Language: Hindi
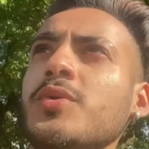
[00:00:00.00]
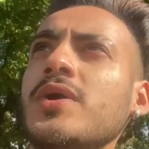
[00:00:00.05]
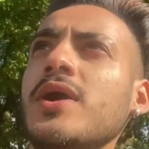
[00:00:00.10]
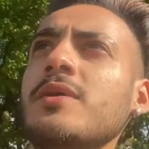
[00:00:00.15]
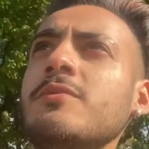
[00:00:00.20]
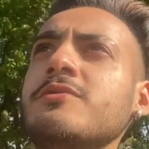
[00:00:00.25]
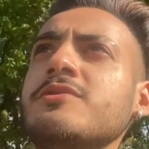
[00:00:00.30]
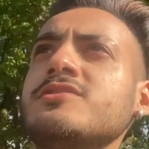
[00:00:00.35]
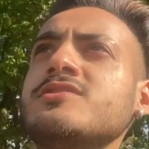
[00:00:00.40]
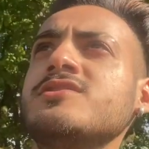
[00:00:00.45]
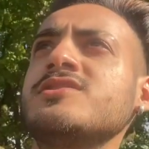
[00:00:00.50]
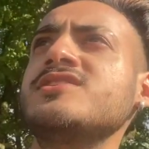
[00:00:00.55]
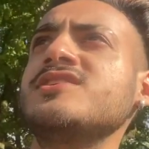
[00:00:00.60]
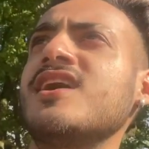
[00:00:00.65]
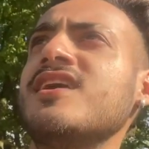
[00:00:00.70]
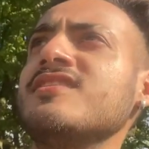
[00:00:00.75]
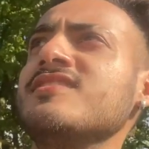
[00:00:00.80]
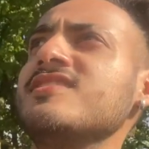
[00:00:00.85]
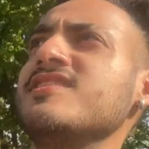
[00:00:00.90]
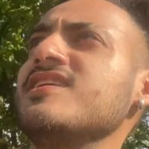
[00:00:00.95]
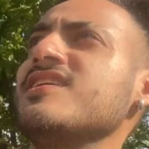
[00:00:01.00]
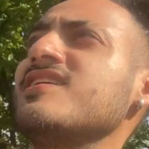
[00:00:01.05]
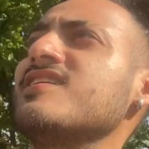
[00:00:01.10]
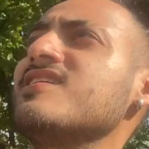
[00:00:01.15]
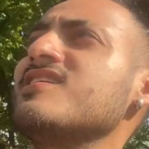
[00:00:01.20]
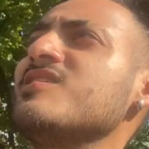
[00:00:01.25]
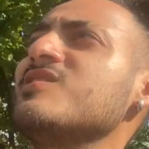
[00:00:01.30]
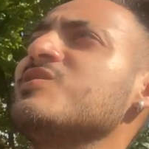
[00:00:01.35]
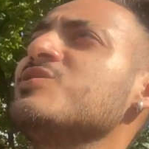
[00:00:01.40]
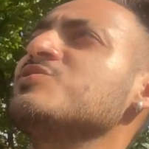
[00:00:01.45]
यहाँ पे शांति
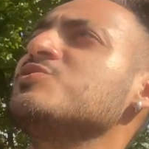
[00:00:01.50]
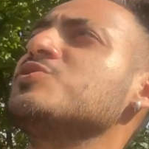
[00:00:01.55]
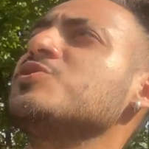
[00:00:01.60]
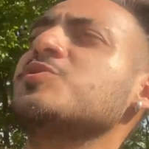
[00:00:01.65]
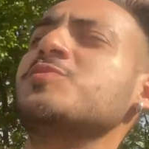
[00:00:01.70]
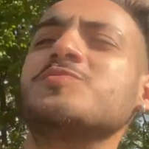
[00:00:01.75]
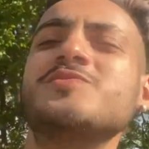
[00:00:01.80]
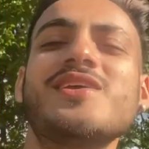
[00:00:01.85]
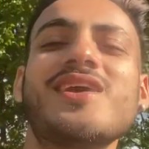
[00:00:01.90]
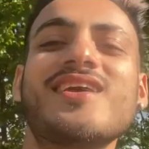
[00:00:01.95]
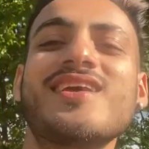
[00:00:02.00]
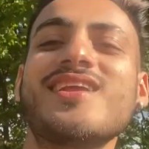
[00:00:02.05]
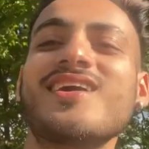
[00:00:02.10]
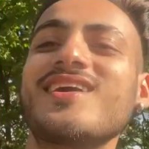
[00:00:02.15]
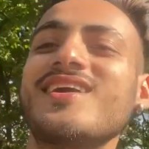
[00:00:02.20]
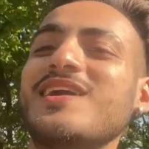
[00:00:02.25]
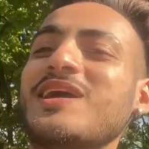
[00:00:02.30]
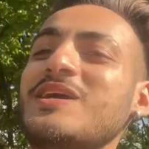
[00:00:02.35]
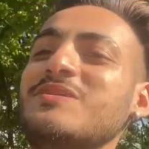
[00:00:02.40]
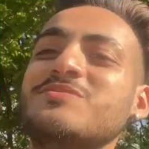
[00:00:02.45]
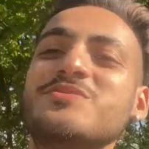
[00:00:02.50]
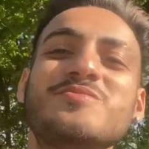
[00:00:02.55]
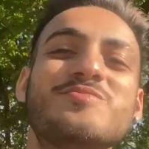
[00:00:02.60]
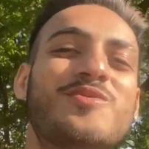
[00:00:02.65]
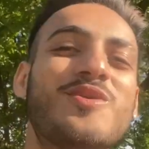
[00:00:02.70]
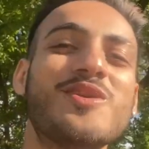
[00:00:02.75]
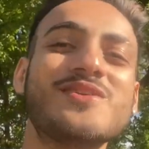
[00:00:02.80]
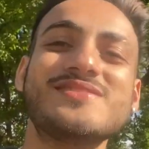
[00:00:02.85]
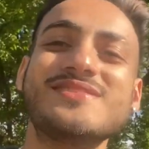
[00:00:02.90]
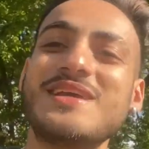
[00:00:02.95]
है धूप सेकने का यहाँ पे
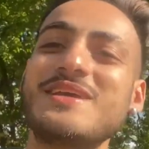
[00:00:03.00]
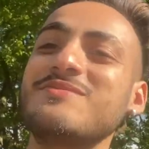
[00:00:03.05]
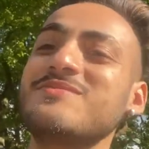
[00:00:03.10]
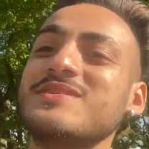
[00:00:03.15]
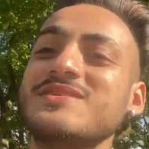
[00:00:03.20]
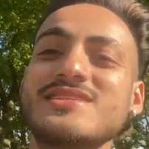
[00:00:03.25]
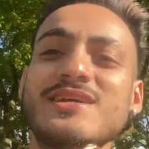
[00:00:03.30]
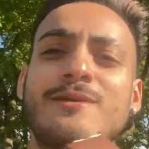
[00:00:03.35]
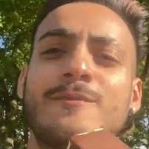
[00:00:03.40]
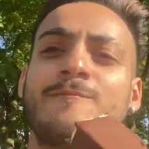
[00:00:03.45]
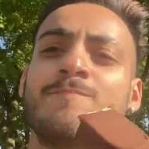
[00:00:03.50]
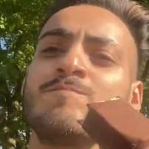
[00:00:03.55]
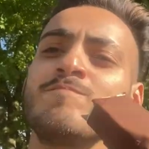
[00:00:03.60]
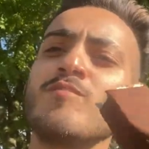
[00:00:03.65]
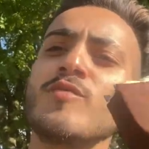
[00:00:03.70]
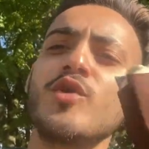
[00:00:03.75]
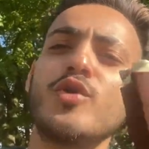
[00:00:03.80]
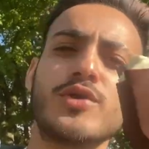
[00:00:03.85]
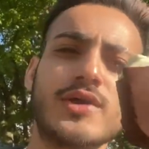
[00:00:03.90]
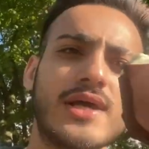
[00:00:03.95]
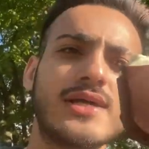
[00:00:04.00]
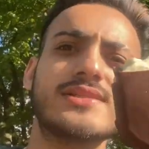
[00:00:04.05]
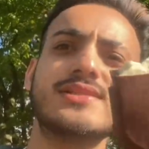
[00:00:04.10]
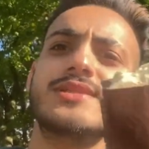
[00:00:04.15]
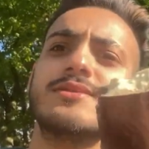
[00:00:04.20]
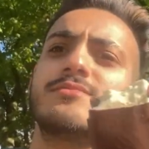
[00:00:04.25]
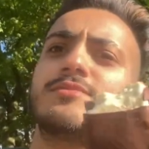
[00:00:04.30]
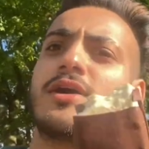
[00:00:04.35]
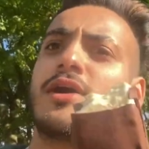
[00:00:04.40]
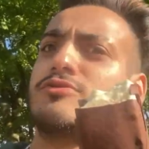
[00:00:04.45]
बहुत सही मज़ा है और
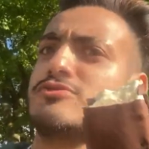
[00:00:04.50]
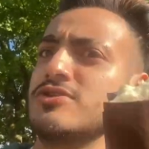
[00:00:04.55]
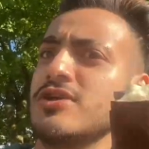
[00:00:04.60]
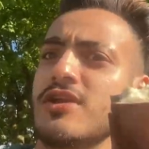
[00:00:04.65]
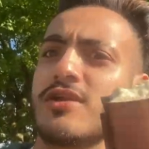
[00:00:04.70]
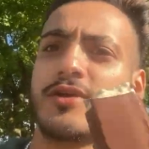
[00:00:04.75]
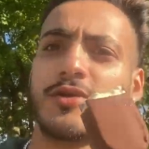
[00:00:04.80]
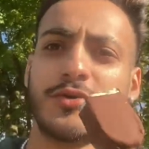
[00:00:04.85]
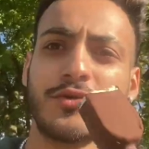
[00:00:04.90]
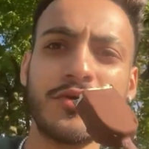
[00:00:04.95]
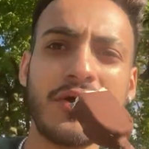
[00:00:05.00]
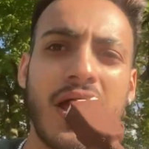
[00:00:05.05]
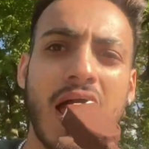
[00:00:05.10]
आइसक्रीम खाओ चिल करो